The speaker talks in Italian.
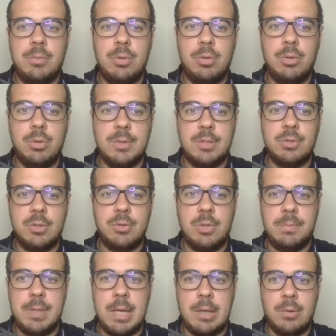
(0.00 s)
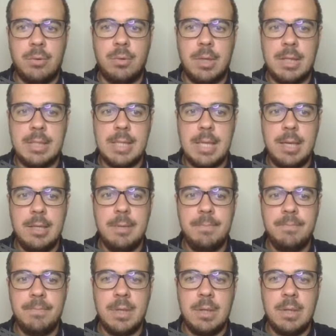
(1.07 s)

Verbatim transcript: molto come sta giocando il bianco. A6,